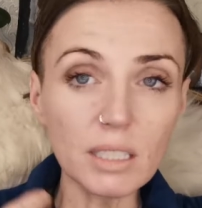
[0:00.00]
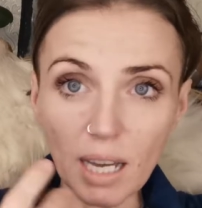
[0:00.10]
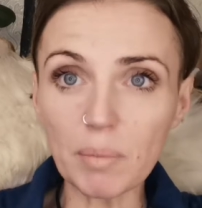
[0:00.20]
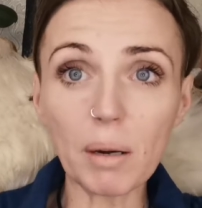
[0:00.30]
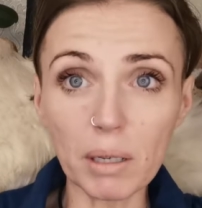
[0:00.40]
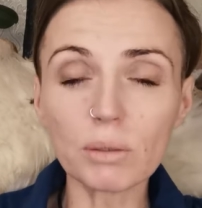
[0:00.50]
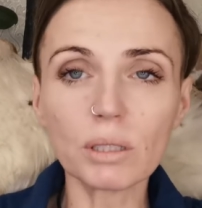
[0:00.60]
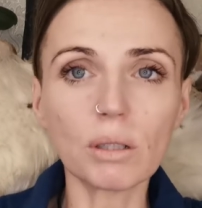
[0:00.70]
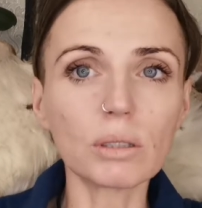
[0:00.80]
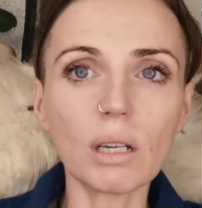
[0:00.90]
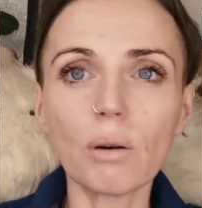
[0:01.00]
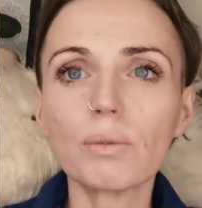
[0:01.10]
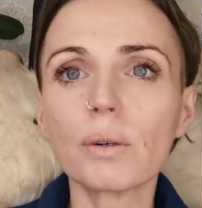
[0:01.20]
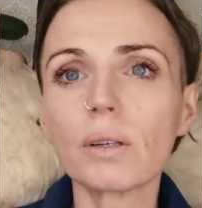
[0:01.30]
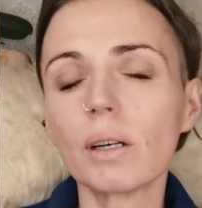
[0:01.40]
ich habe aber durchaus auch
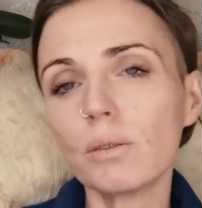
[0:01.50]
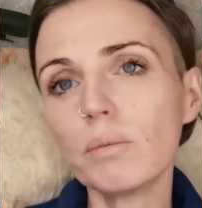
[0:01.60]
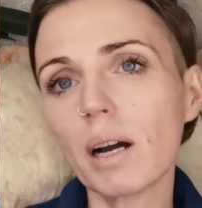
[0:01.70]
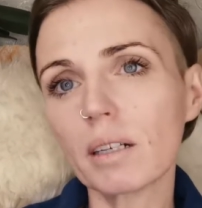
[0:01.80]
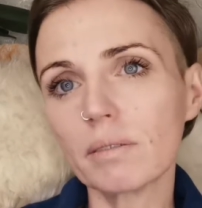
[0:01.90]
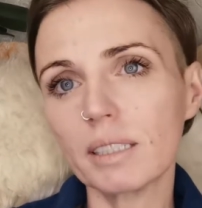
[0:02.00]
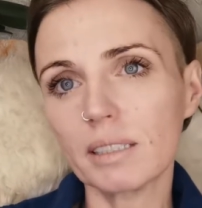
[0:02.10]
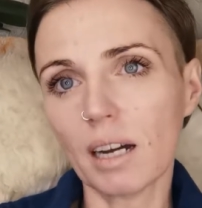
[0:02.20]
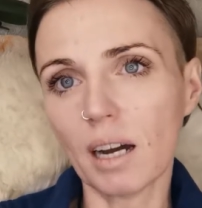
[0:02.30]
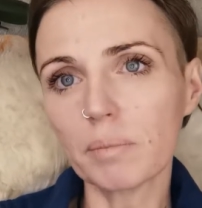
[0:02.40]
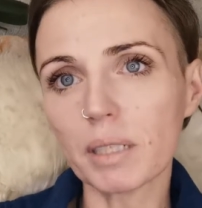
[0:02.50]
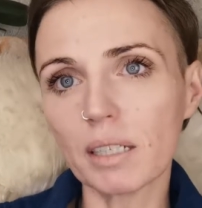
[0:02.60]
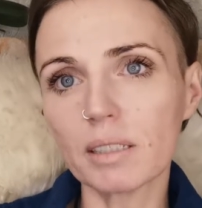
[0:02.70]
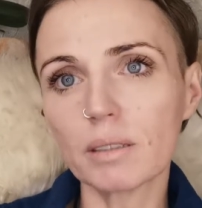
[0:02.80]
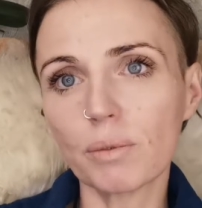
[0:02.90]
früher Übergewicht gehabt
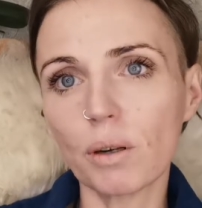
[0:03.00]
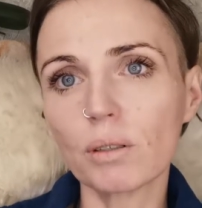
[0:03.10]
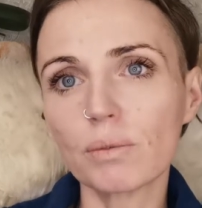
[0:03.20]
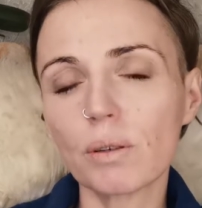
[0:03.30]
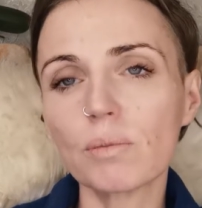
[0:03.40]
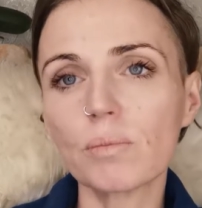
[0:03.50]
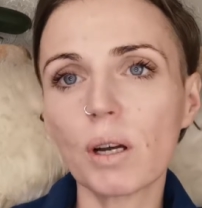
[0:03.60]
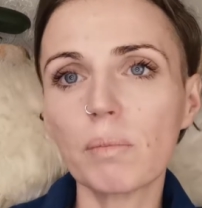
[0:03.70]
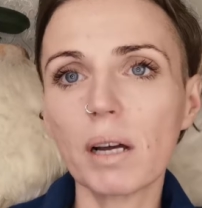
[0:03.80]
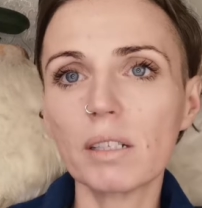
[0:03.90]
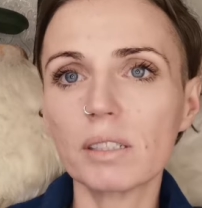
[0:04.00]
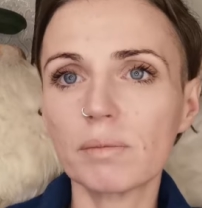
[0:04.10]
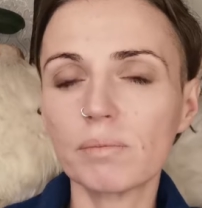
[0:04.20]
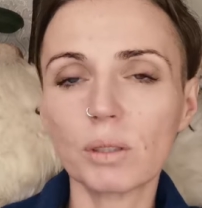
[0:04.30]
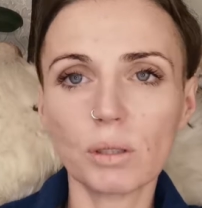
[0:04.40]
als Folge von
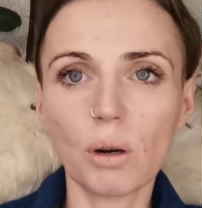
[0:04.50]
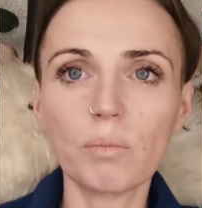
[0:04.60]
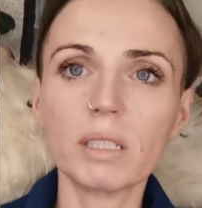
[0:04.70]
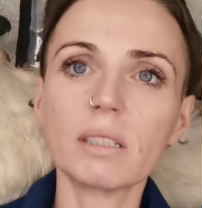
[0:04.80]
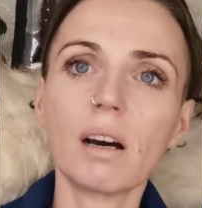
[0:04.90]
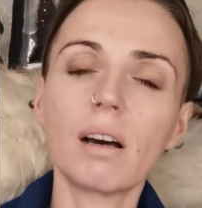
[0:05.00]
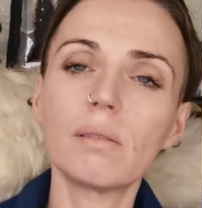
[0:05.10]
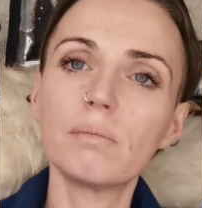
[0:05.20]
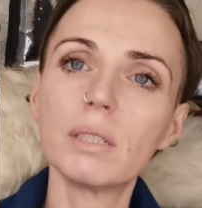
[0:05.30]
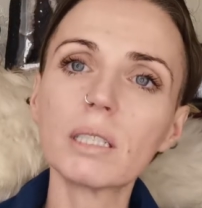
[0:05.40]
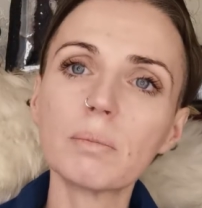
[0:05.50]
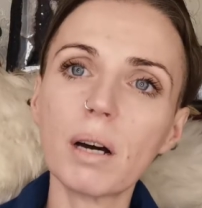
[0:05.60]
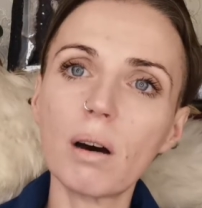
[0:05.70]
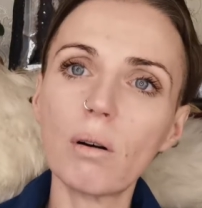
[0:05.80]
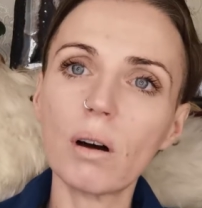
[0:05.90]
körperlichen und auch mentalem
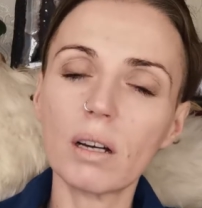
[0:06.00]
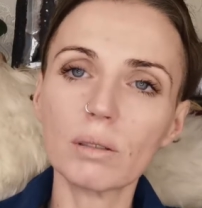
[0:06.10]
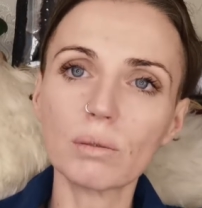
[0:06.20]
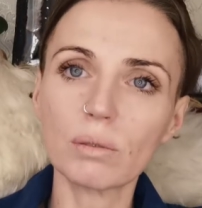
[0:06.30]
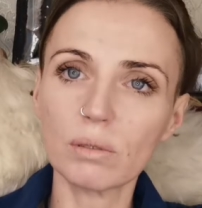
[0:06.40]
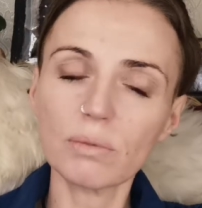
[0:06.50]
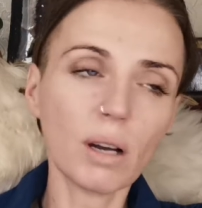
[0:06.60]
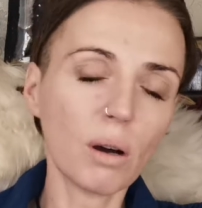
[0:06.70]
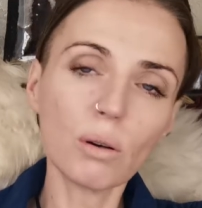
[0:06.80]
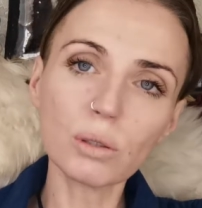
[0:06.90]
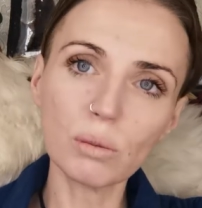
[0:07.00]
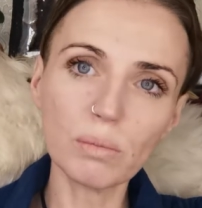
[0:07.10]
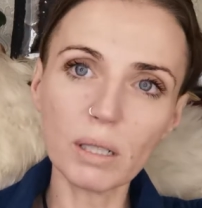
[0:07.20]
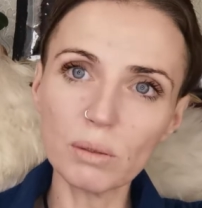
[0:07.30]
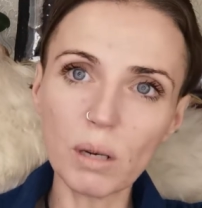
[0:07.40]
Missbrauch. Also ich war auch
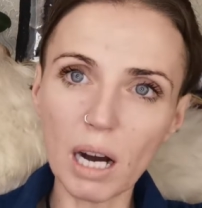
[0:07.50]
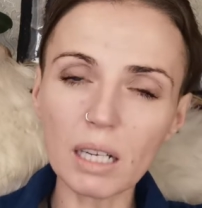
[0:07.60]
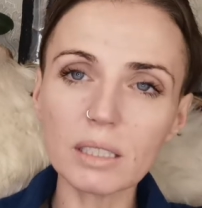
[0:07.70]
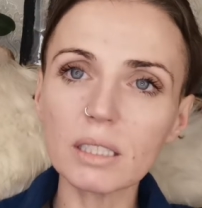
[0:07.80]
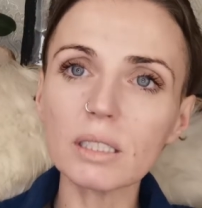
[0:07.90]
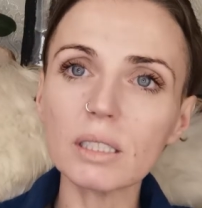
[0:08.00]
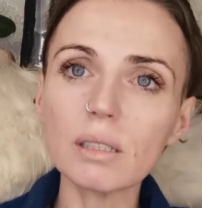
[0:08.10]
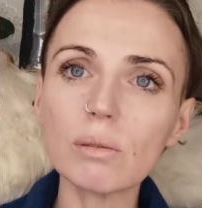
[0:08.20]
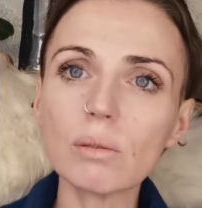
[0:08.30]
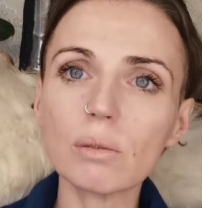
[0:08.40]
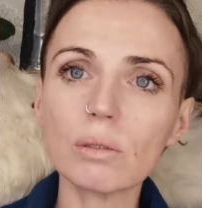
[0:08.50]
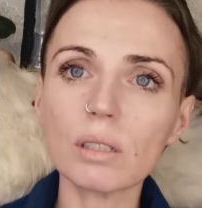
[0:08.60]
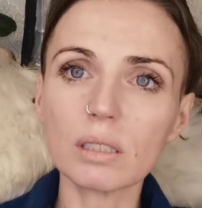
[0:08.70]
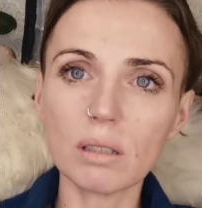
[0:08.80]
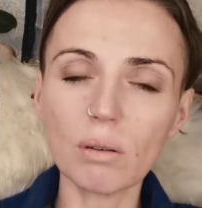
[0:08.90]
schon bei über 80 Kilo und
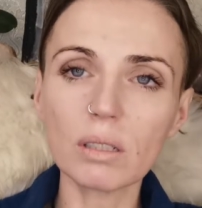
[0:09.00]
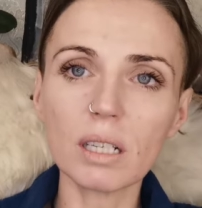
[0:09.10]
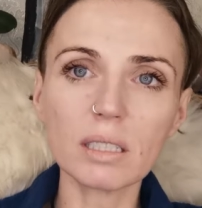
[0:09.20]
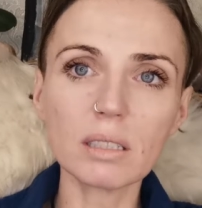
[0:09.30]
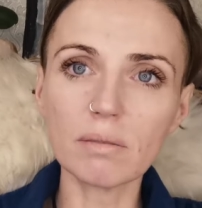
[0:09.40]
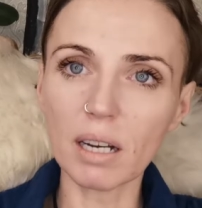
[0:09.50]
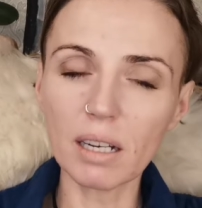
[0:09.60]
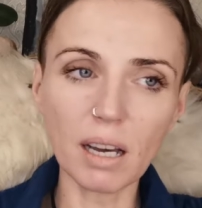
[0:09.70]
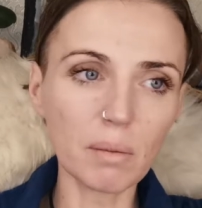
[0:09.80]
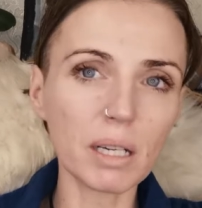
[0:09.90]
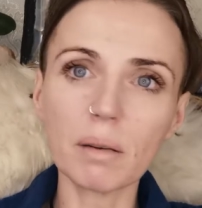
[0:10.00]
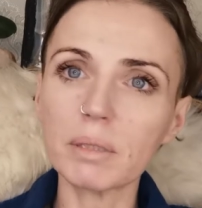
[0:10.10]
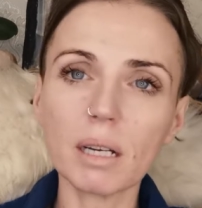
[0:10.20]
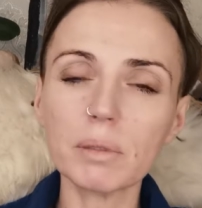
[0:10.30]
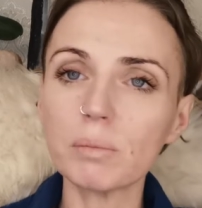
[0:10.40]
das auch eine ganze Weile, aber
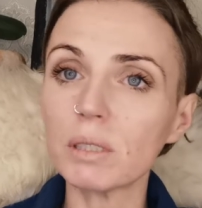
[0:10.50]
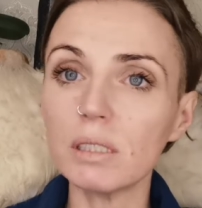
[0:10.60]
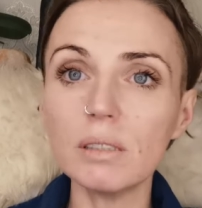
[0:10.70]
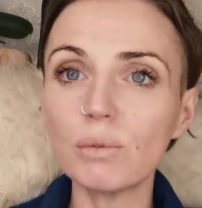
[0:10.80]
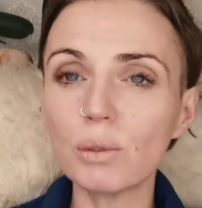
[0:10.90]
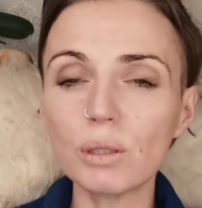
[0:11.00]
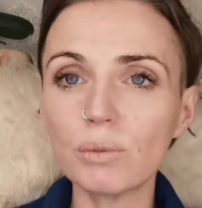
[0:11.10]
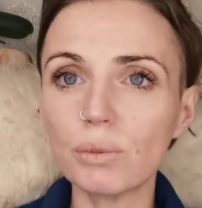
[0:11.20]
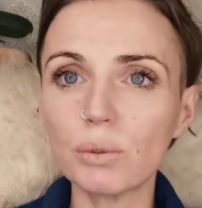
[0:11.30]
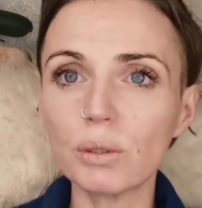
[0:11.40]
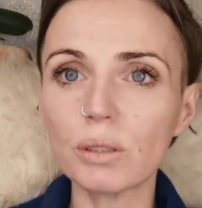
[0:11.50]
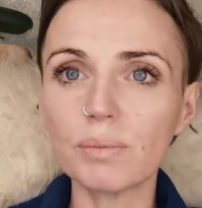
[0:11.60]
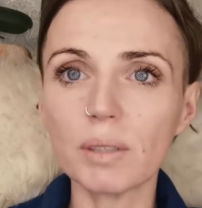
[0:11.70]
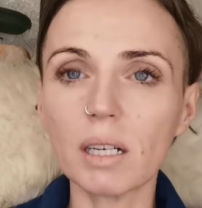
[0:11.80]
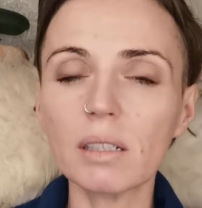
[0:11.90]
damit habe ich mich nie wohl gefühlt.
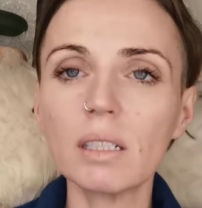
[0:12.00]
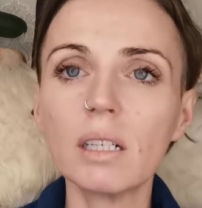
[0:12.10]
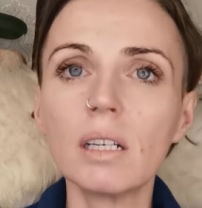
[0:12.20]
Ja.